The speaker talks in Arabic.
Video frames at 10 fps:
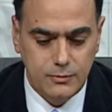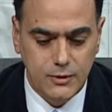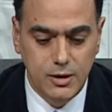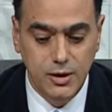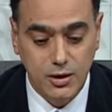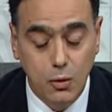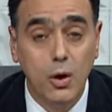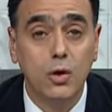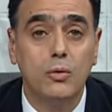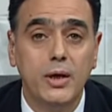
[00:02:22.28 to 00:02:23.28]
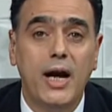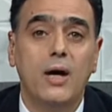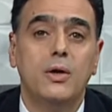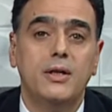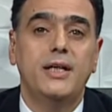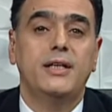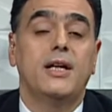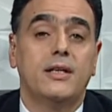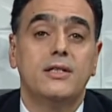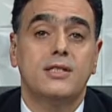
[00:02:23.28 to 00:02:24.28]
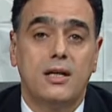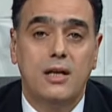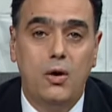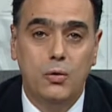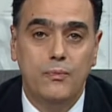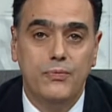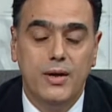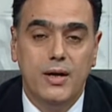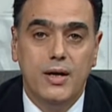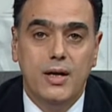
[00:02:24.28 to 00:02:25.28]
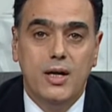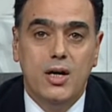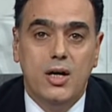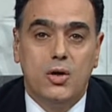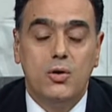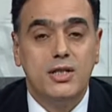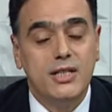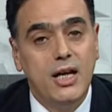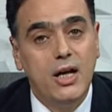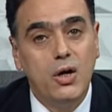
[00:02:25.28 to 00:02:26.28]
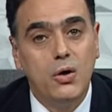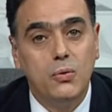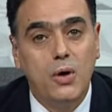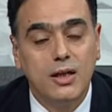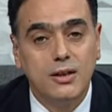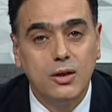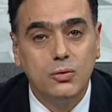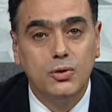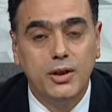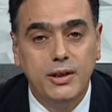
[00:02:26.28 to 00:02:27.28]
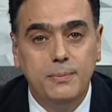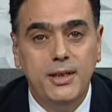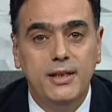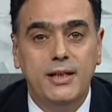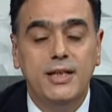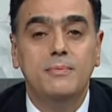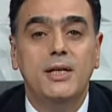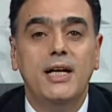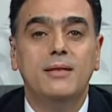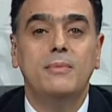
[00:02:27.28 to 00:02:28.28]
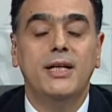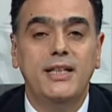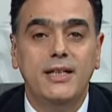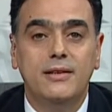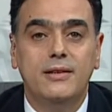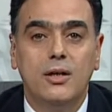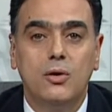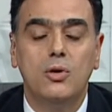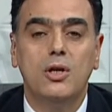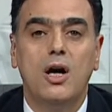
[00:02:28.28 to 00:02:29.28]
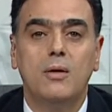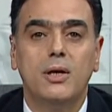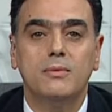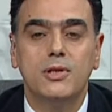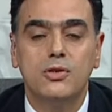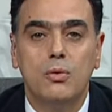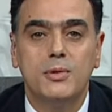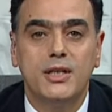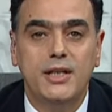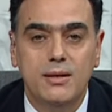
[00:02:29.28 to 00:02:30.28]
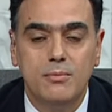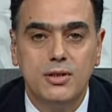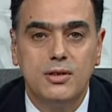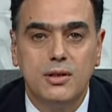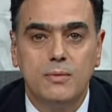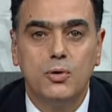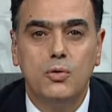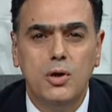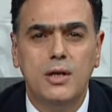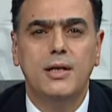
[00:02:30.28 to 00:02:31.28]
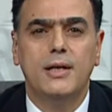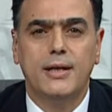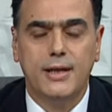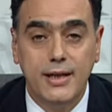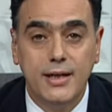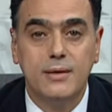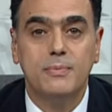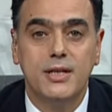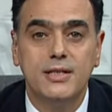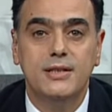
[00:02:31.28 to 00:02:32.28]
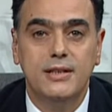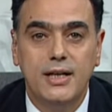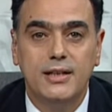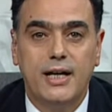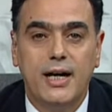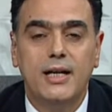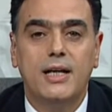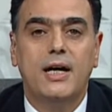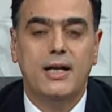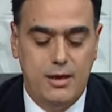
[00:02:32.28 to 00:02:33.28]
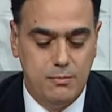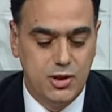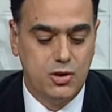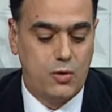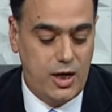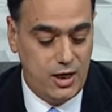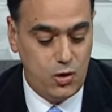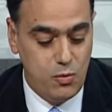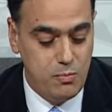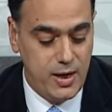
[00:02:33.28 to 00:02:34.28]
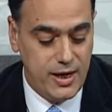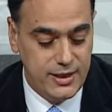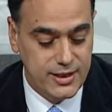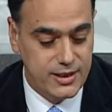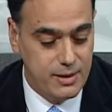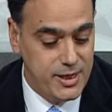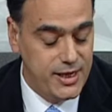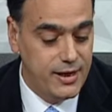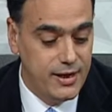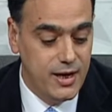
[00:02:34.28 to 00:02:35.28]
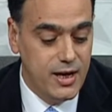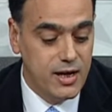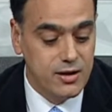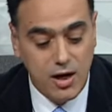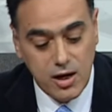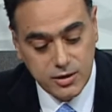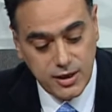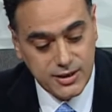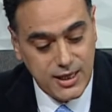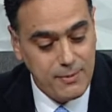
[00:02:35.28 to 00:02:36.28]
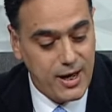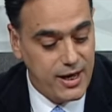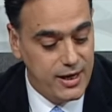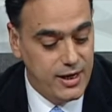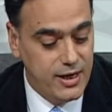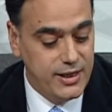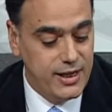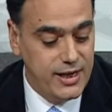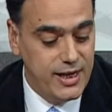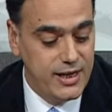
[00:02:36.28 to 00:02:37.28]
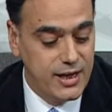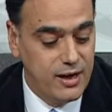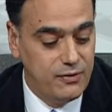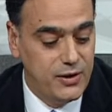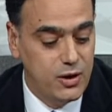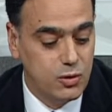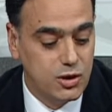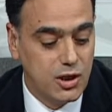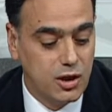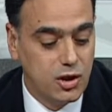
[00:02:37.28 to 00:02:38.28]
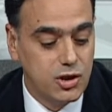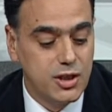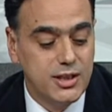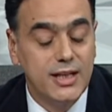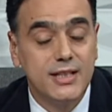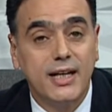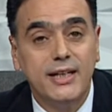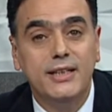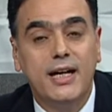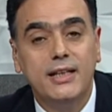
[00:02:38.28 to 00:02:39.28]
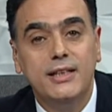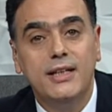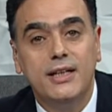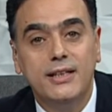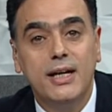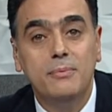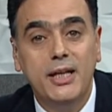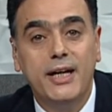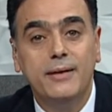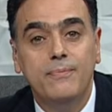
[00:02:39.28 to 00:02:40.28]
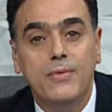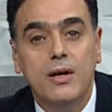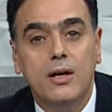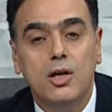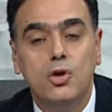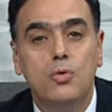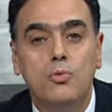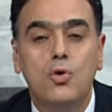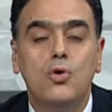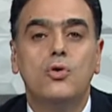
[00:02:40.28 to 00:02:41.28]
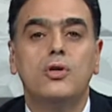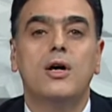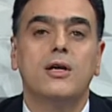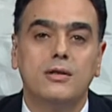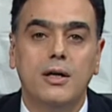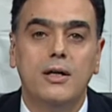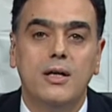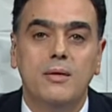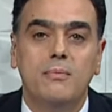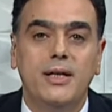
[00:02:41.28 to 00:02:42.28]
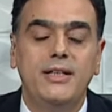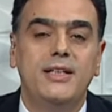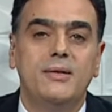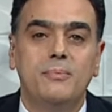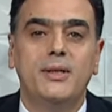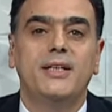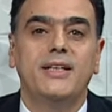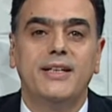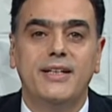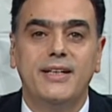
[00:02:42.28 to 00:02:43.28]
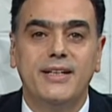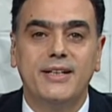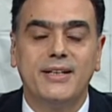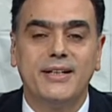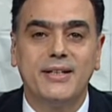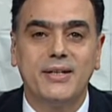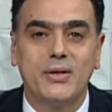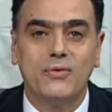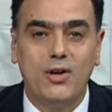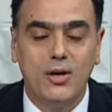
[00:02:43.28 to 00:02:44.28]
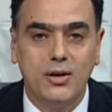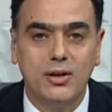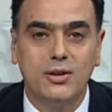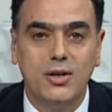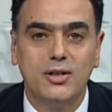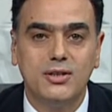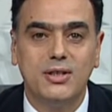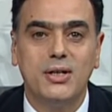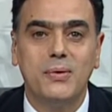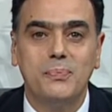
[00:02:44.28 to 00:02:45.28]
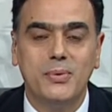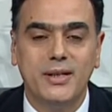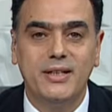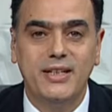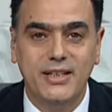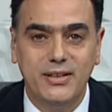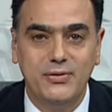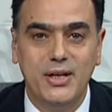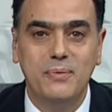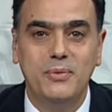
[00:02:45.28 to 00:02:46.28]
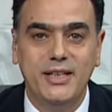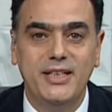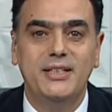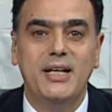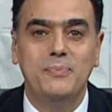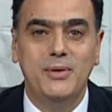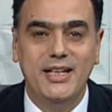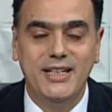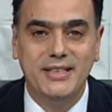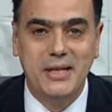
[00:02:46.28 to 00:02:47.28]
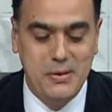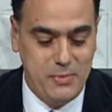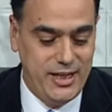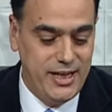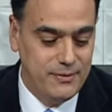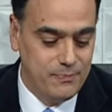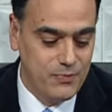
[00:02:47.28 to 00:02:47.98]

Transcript: نطوره ونحاول ان احنا نصلحه كل سنة وحضراتكم طيبين عيد ميلاد مجيد كل أقباط مصر ومسيحي مصر بكل خير بإذن الله تعالى على مصر وعلى الأمة الإسلامية النهاردة 7 يناير 2019 سنة سعيدة علينا جميعا اليوم كله النهاردة مليء بفقرات آه، خاصة بالاحتفال بالعيد الميلاد المجيد